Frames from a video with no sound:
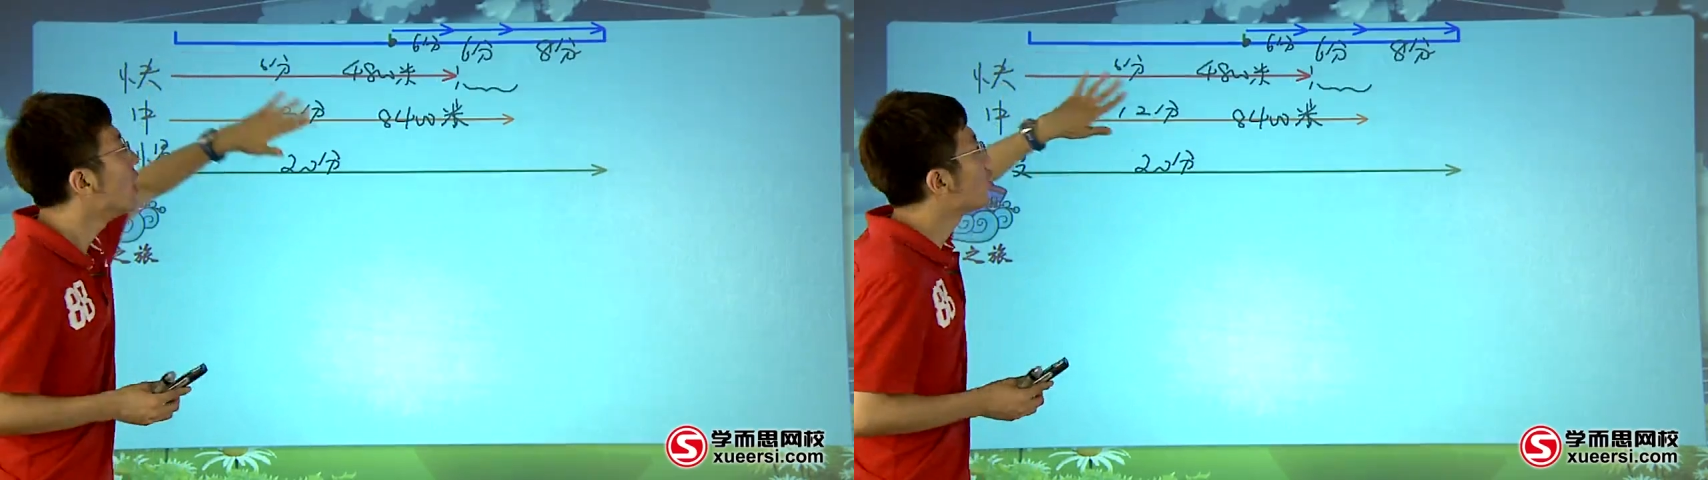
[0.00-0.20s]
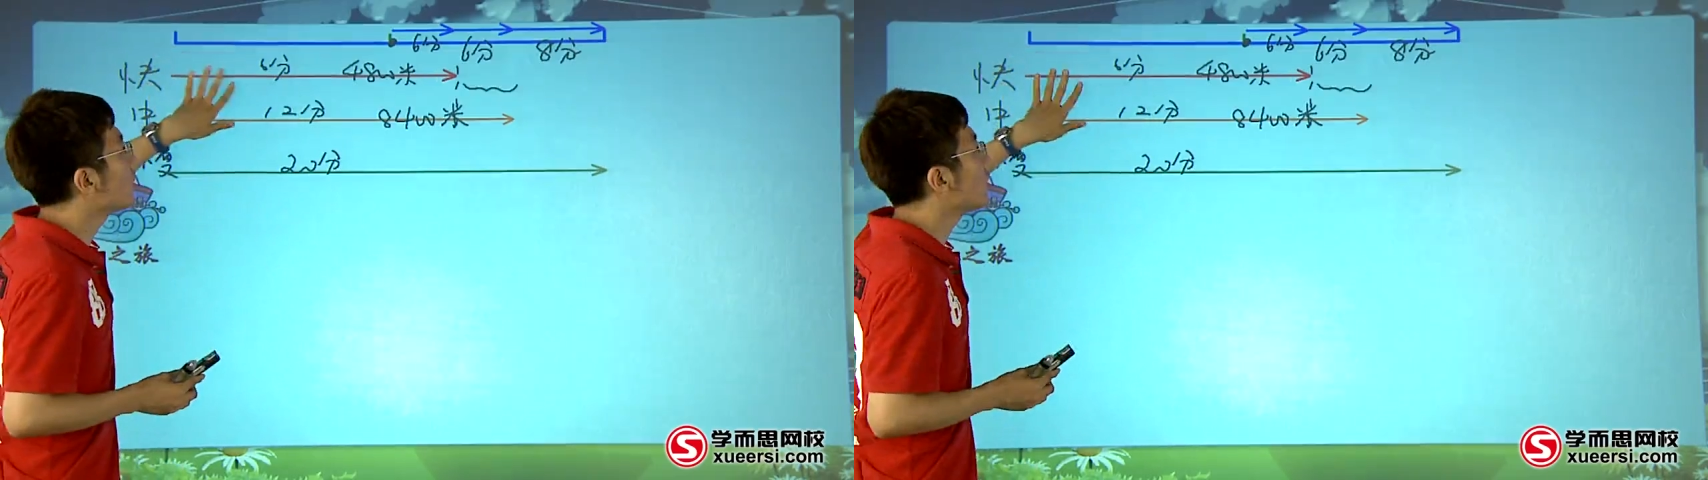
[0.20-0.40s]

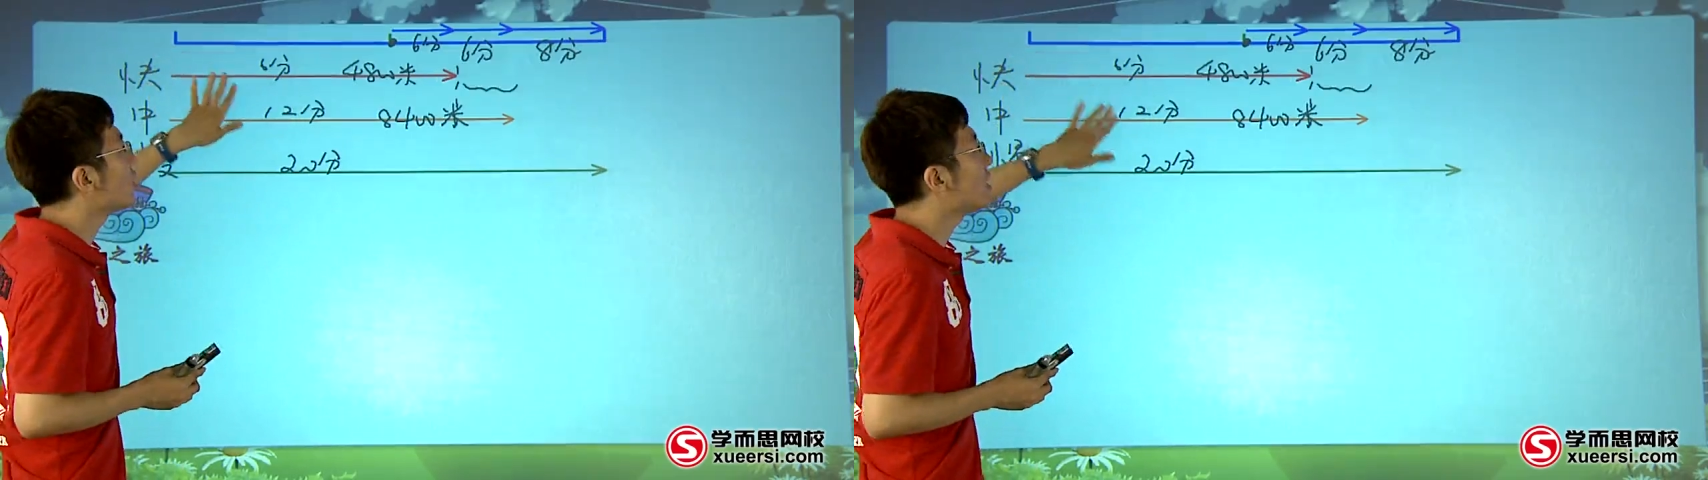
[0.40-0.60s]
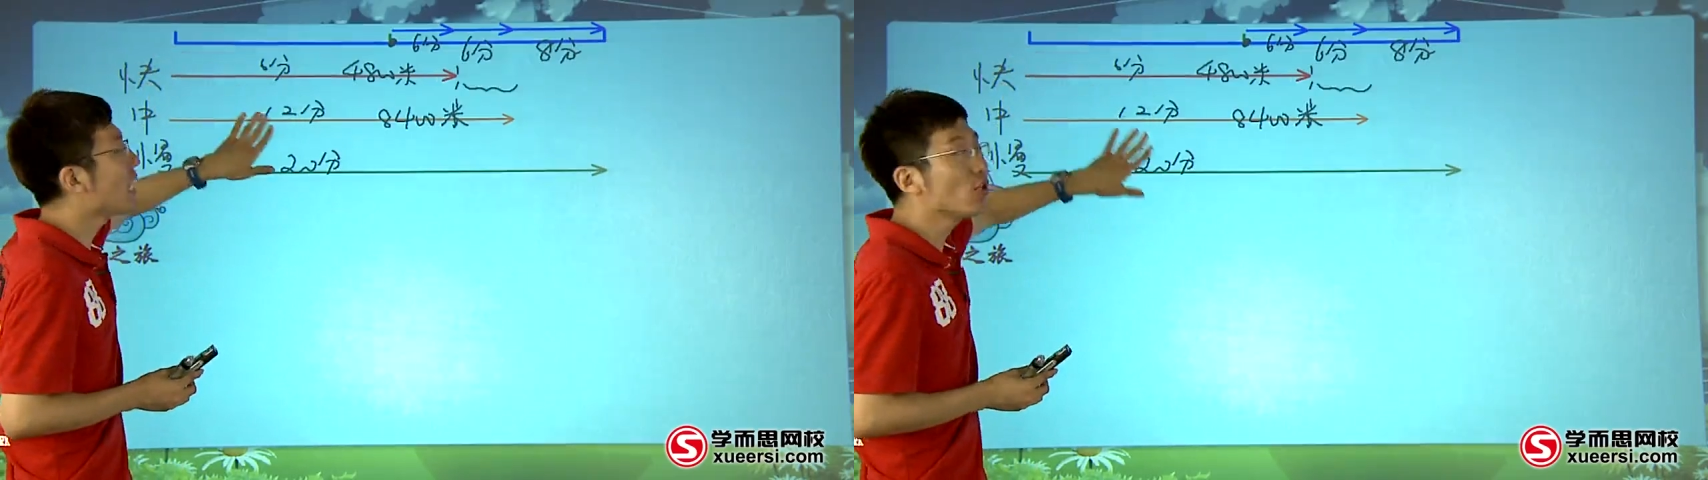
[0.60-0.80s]
追及
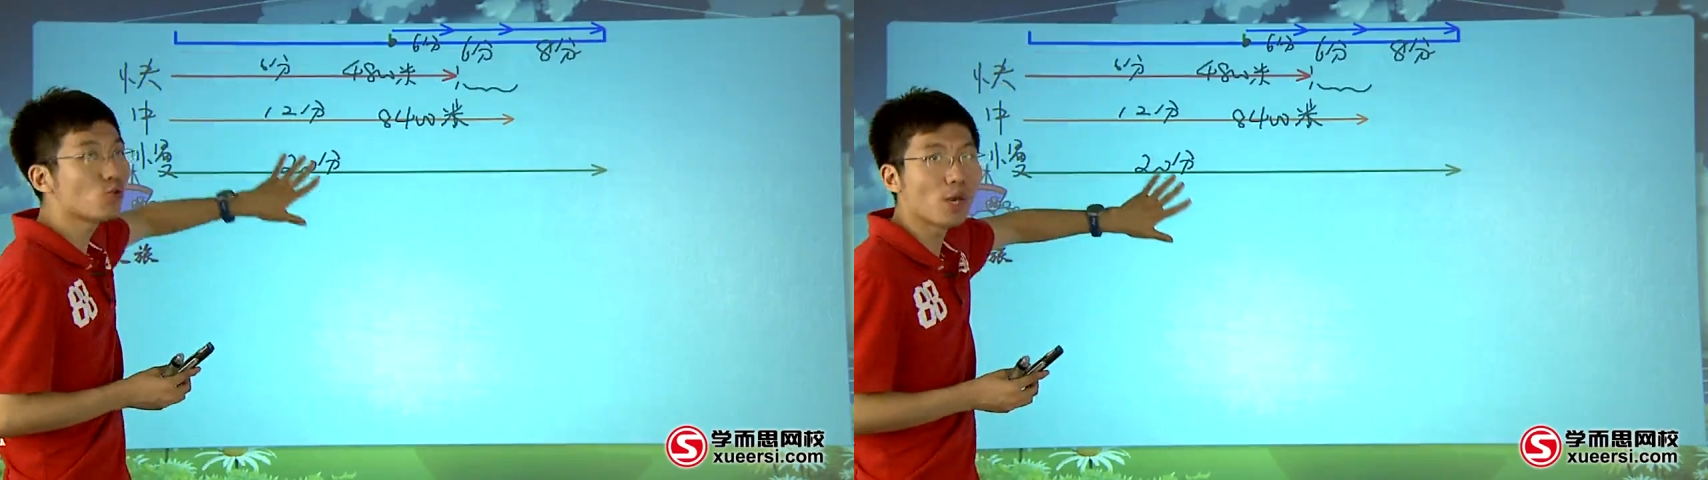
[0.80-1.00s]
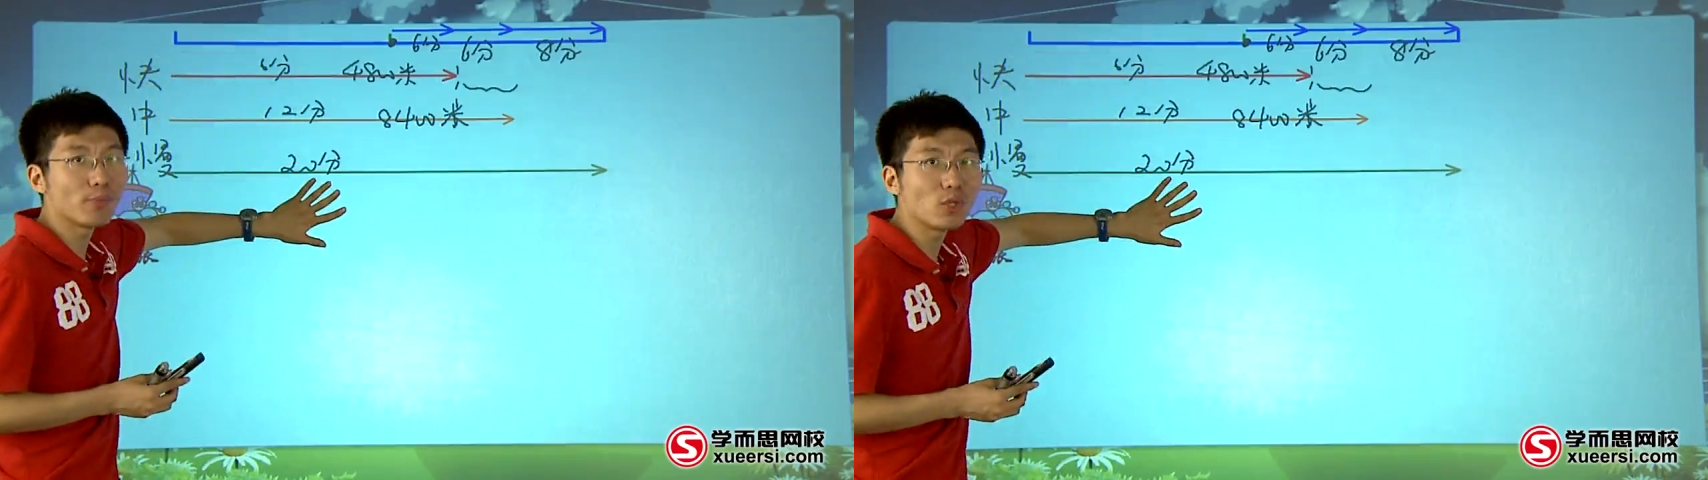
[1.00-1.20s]
时间
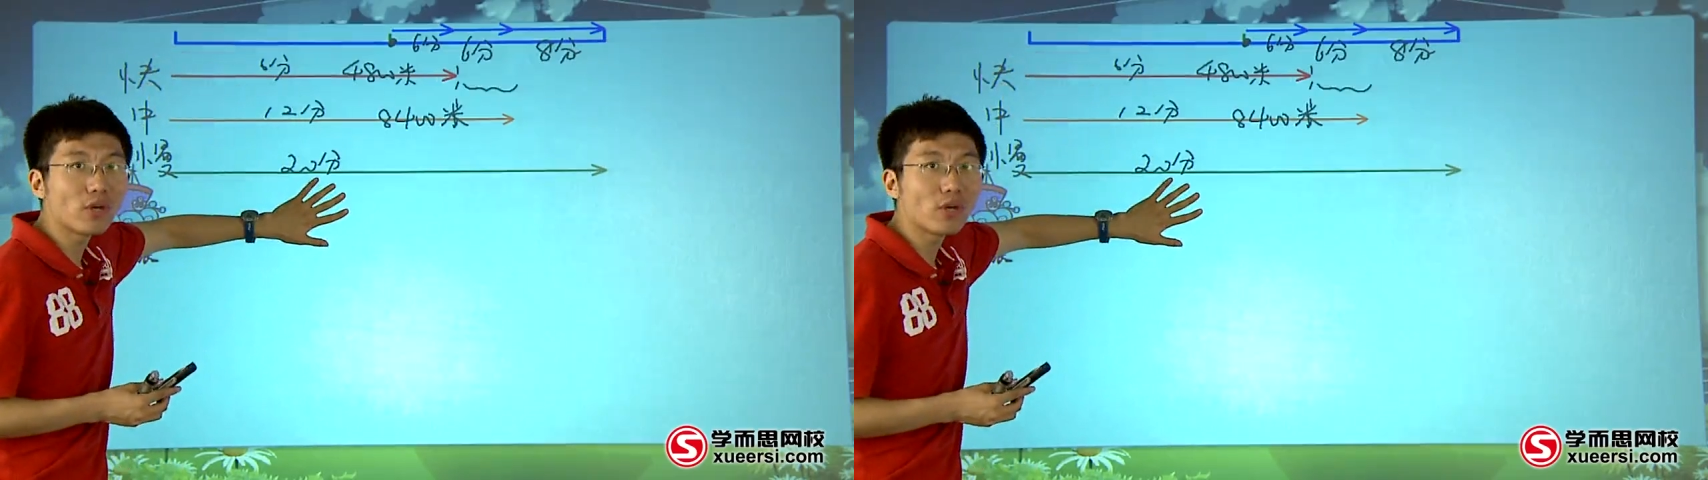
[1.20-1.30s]
全部都